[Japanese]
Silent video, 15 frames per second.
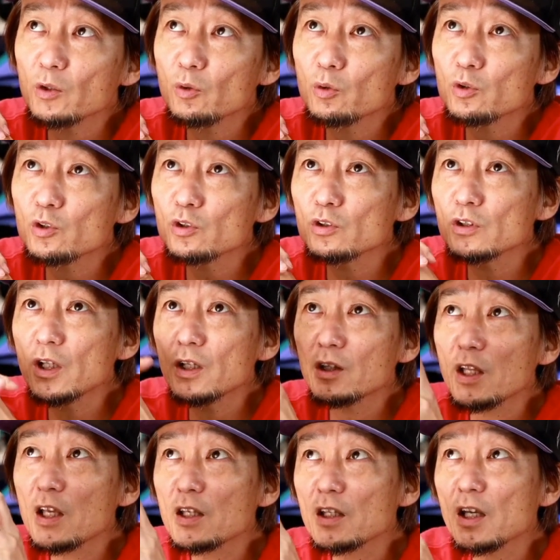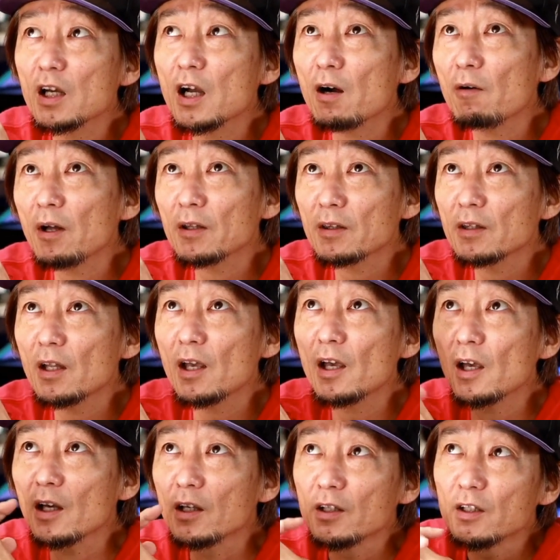まあ途中で天気が変わっ
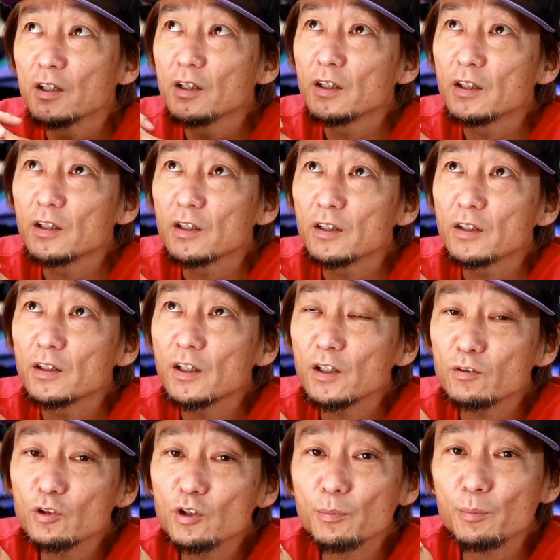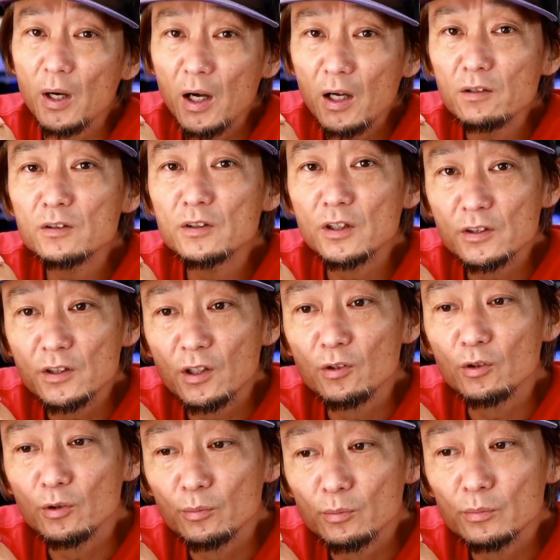てっていう時もあるんです
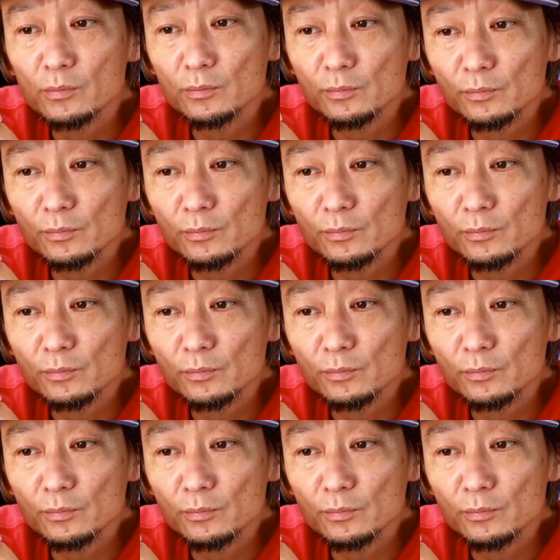けど